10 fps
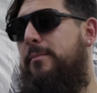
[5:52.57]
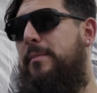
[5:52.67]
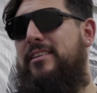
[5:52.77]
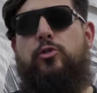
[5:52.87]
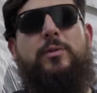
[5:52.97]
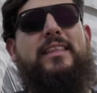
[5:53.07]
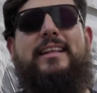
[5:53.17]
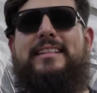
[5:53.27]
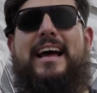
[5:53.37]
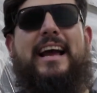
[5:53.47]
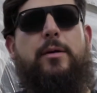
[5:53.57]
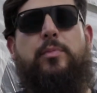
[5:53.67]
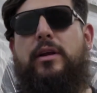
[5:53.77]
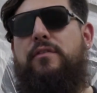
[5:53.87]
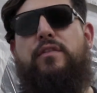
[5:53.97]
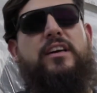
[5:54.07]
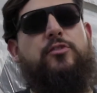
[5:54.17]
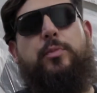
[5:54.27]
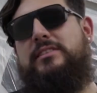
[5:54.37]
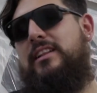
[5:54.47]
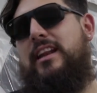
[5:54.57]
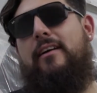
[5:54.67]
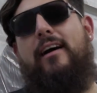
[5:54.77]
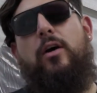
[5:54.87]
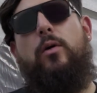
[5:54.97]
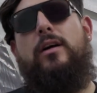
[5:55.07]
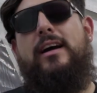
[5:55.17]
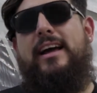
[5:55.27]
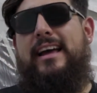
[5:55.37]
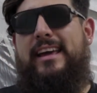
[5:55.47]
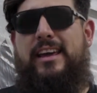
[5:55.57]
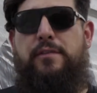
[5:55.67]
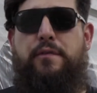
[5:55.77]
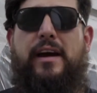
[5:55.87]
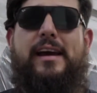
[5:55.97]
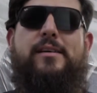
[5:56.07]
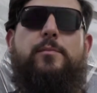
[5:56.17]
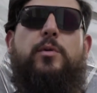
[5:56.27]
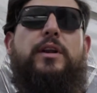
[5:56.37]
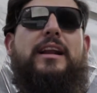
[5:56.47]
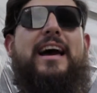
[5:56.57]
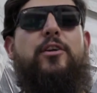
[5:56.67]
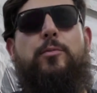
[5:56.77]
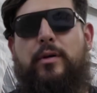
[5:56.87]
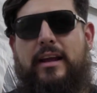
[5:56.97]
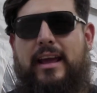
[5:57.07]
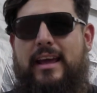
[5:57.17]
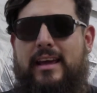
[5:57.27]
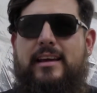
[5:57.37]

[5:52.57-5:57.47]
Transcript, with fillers: me subí de traje porque fue después del trabajo y fue muy raro porque